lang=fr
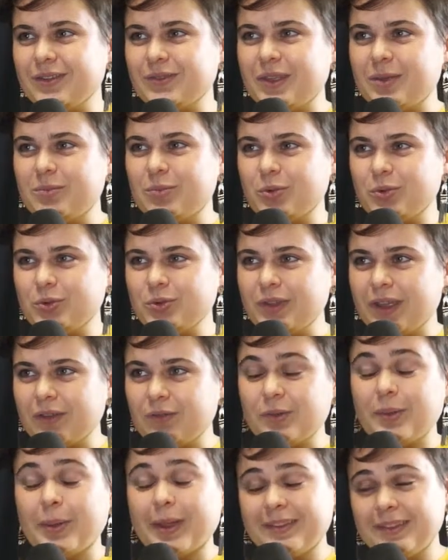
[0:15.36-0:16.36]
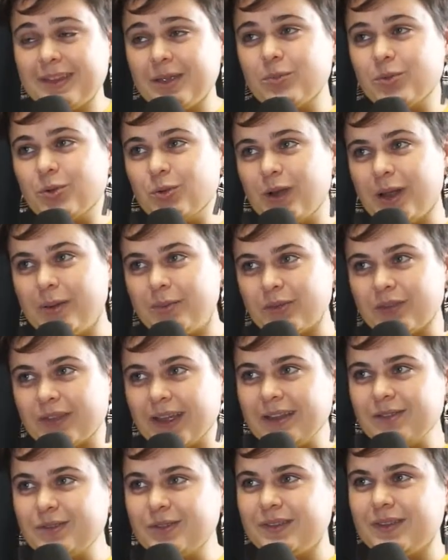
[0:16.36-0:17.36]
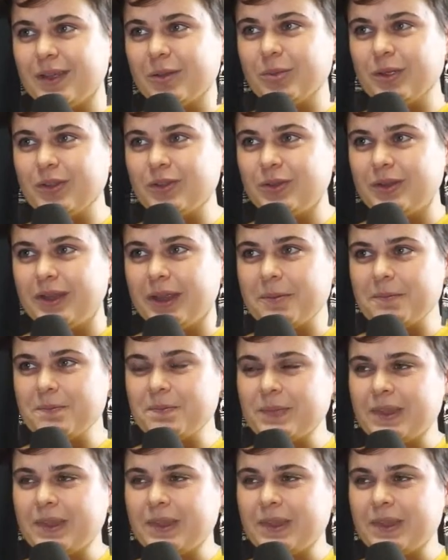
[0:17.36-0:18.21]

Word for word: avez beaucoup, pratiquez beaucoup la montagne, vous êtes un passionné.